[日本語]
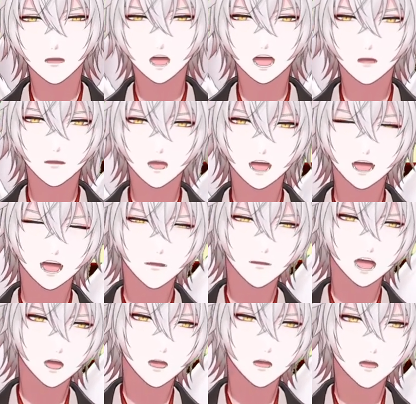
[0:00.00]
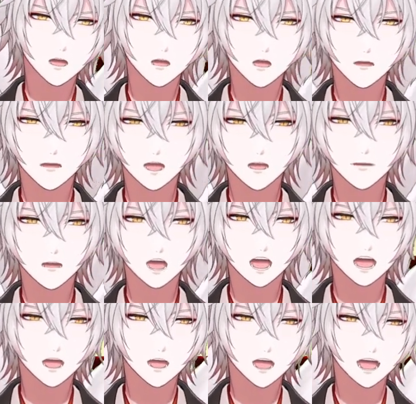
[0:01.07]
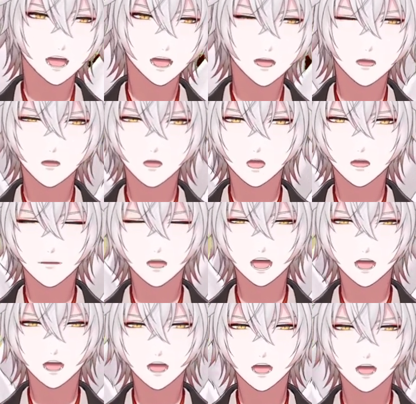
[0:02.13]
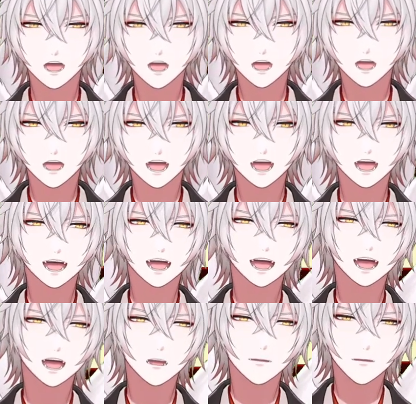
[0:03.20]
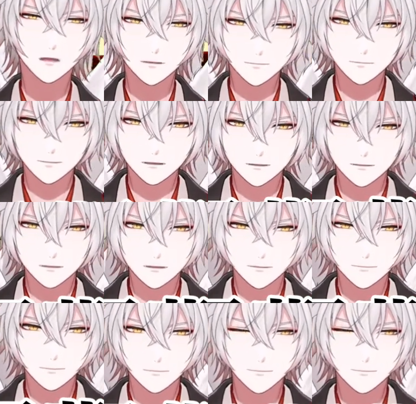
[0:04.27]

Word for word: ろありますけども黒幕は頼朝です怖いですよ